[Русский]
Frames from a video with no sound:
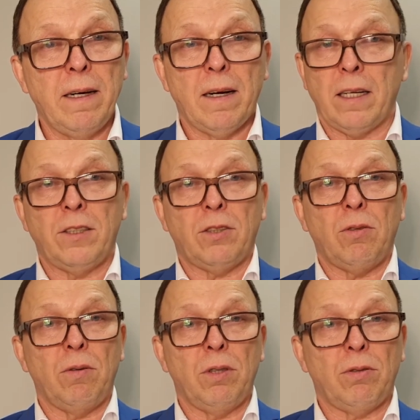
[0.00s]

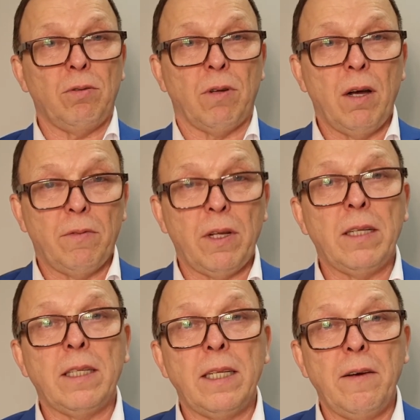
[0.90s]
Конституционный суд в
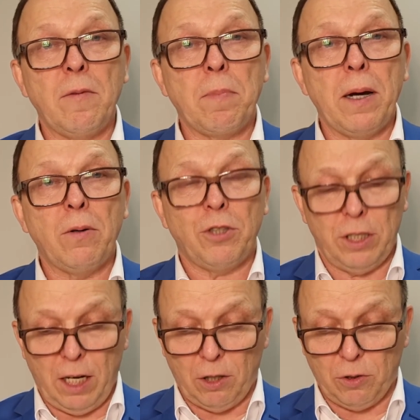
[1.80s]
39П очень
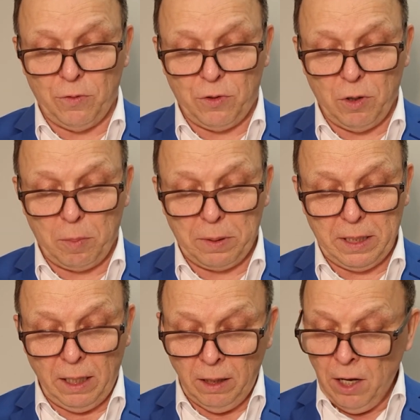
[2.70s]
хорошо все
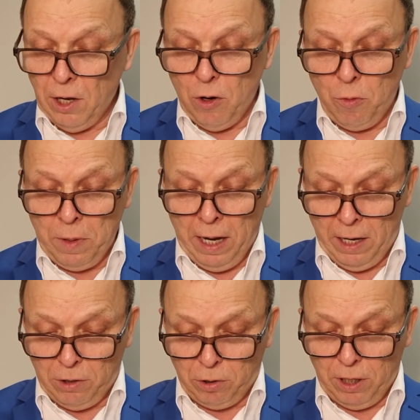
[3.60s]
описал. И у меня
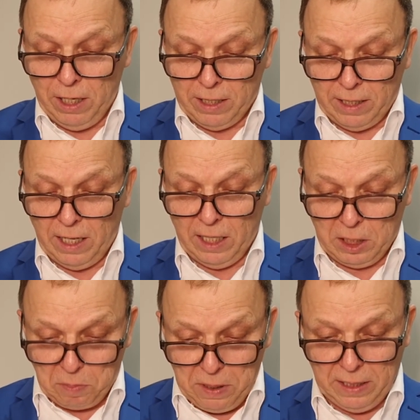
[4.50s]
еще есть целый
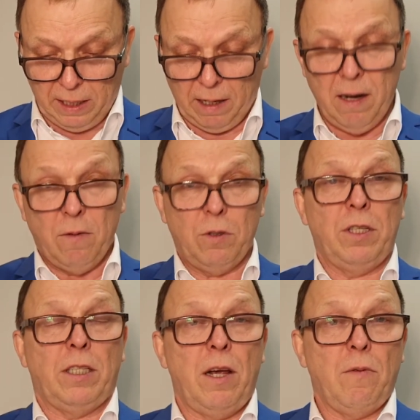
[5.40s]
список. Вот
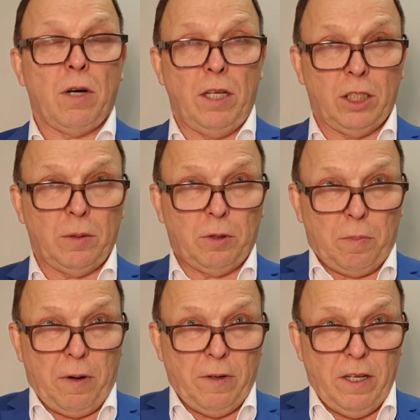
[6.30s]
здесь я его, конечно уже
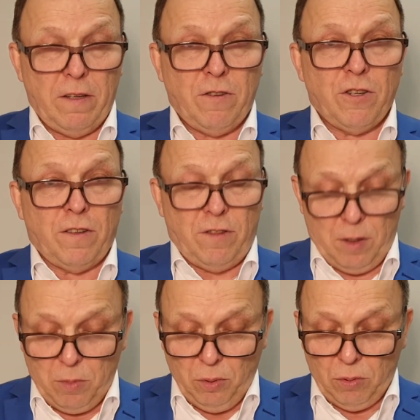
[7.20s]
приводить сейчас не
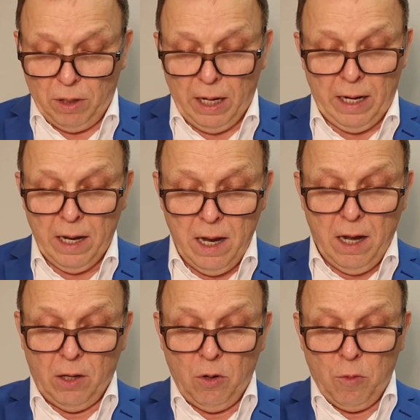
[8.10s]
буду, да,
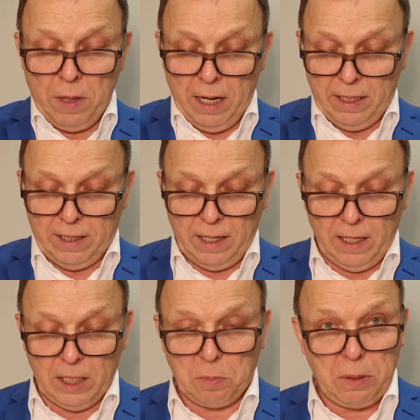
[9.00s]
но у меня есть
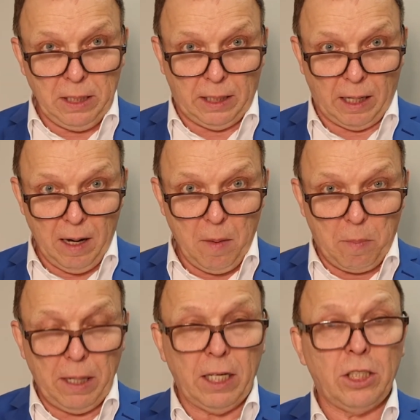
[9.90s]
целый список
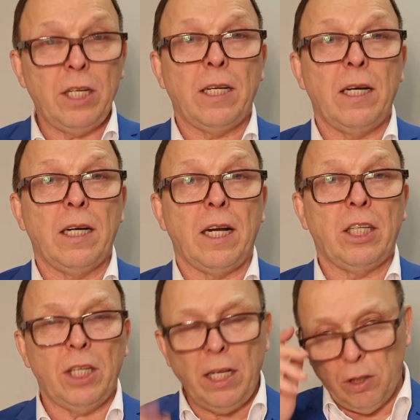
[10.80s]
положительных
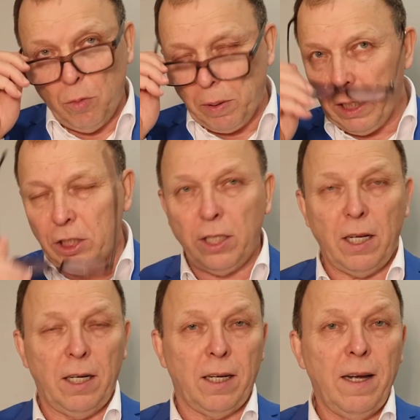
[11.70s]
решений, но ну,
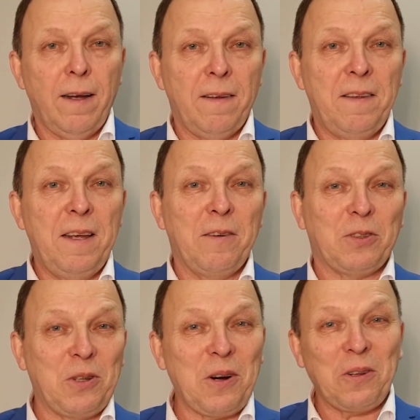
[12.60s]
положительных не в
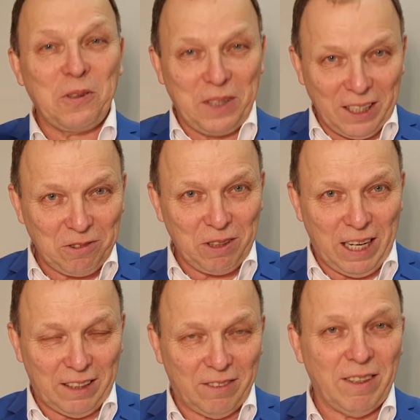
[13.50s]
сторону
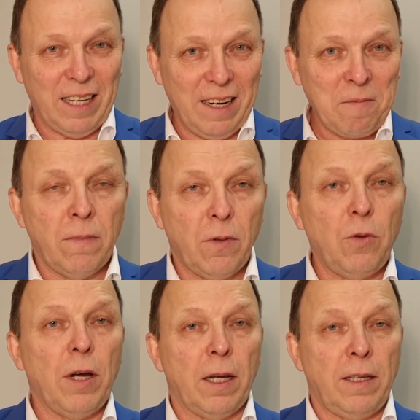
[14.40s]
государства, да, ну
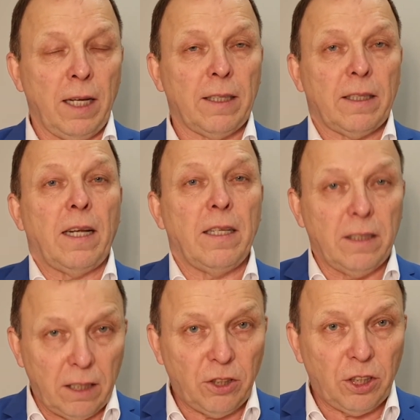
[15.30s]
я, я так сказать,
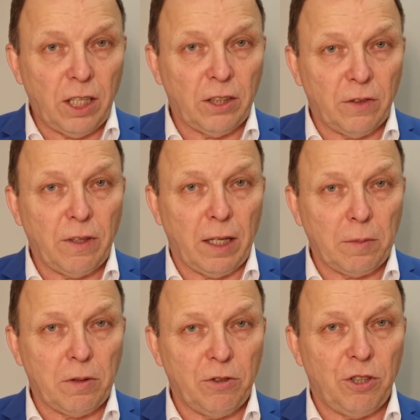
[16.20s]
защищаю же в данном
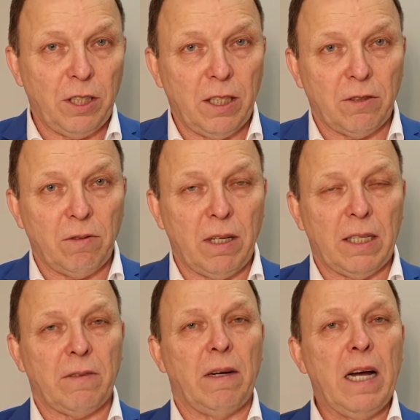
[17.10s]
случае не
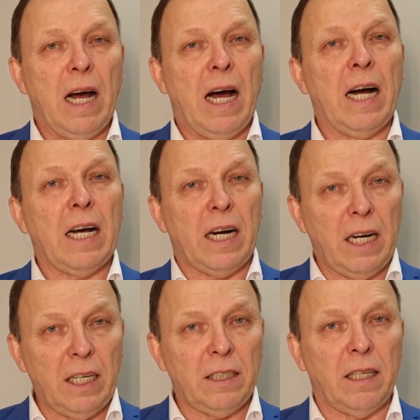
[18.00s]
государство, а
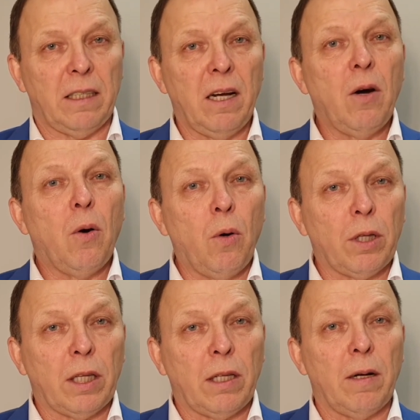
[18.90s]
граждан
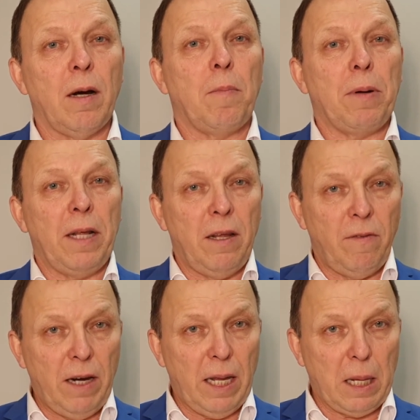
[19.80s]
от э,
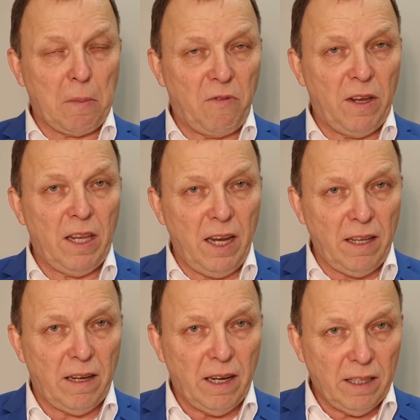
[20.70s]
предъявления
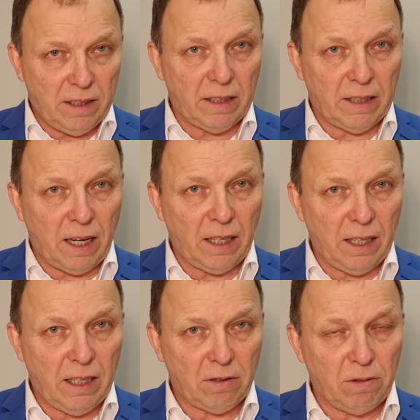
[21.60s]
обвинений со стороны
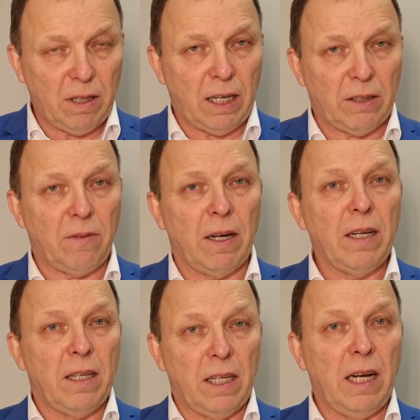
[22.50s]
государства,
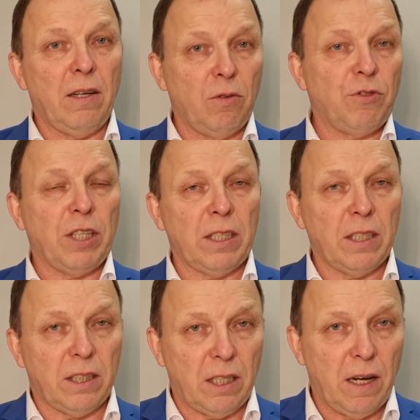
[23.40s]
да, ну в
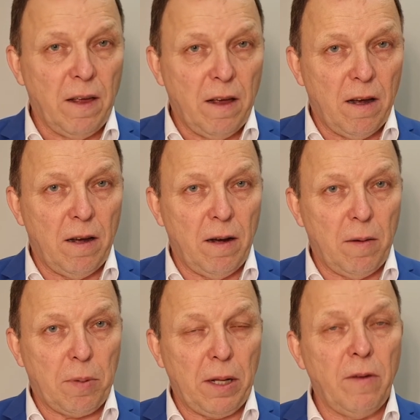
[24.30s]
частности э,
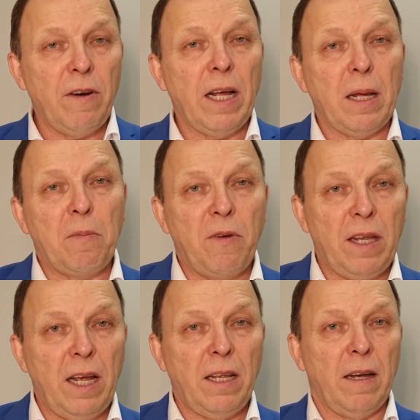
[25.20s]
предъявление
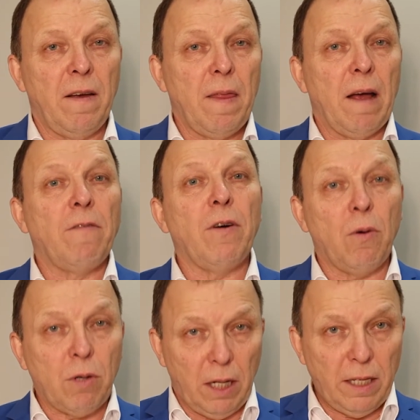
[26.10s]
обвинений в
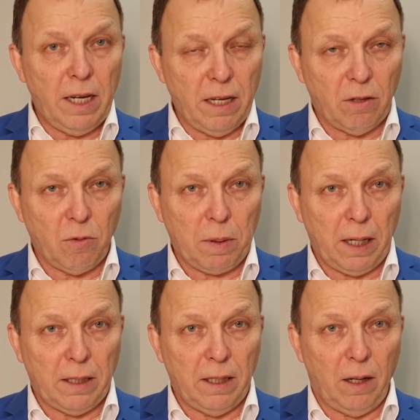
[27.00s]
уклонении от
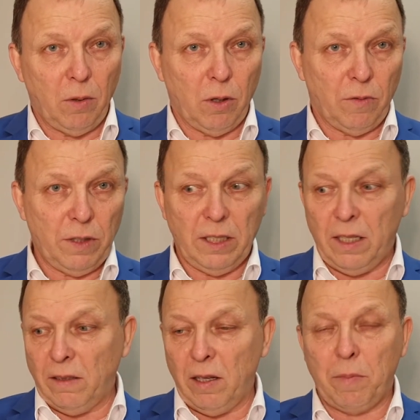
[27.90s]
уплаты налогов и,
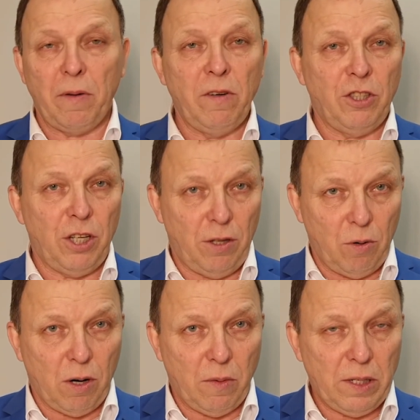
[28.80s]
естественно, привлечение
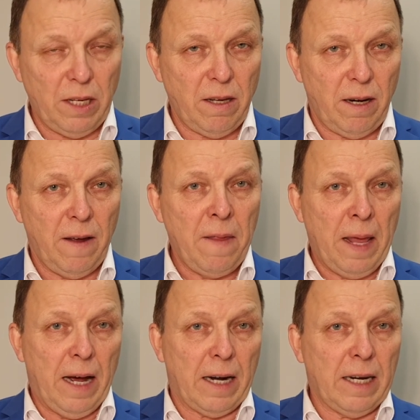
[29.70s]
руководителей
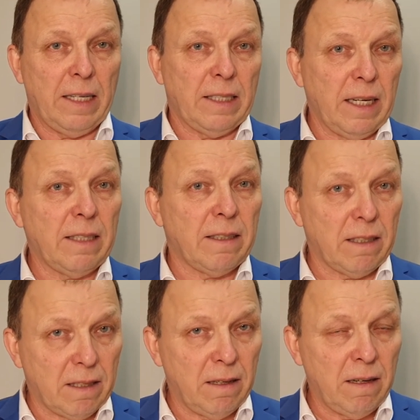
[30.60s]
организации
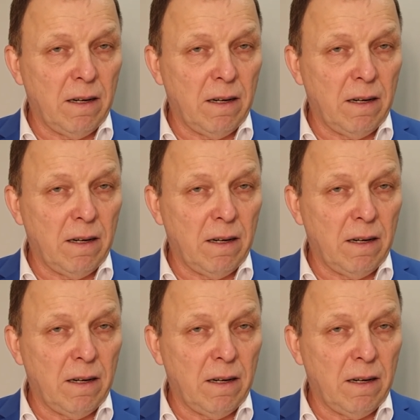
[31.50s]
к